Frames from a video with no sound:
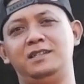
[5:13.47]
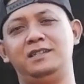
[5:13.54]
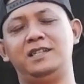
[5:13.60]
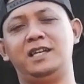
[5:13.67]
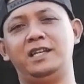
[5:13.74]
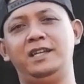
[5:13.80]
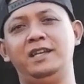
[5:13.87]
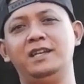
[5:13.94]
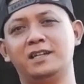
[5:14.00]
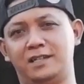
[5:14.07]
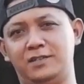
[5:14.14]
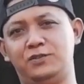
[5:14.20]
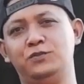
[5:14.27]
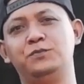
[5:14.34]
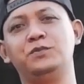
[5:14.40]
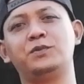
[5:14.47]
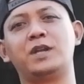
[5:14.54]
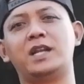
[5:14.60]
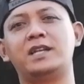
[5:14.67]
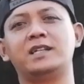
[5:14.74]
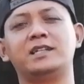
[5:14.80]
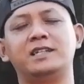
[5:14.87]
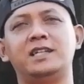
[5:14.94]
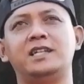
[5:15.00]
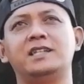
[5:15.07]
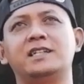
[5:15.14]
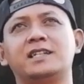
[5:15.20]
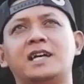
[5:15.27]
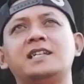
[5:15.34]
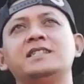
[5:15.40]
dari kesuburan dan
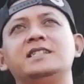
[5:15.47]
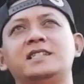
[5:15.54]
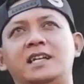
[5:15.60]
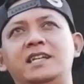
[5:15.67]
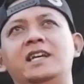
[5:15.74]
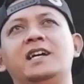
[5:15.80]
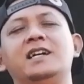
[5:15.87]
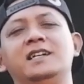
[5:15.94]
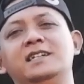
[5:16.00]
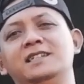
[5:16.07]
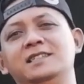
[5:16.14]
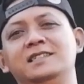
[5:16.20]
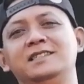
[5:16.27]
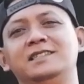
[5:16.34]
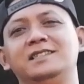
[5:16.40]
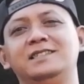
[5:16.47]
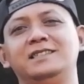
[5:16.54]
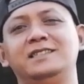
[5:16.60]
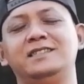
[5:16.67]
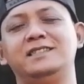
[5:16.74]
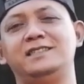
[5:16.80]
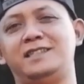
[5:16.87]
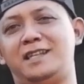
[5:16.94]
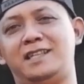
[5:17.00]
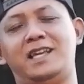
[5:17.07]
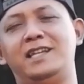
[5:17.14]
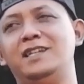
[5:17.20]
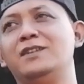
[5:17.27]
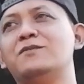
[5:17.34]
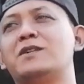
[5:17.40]
kasih sayang.
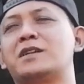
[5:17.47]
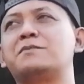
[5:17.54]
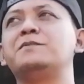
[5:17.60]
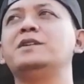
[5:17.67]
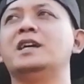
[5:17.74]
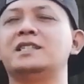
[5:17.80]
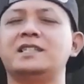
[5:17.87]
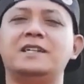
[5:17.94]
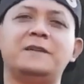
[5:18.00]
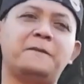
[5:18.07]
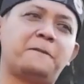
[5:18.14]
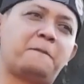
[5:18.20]
Cerita ini luar biasa.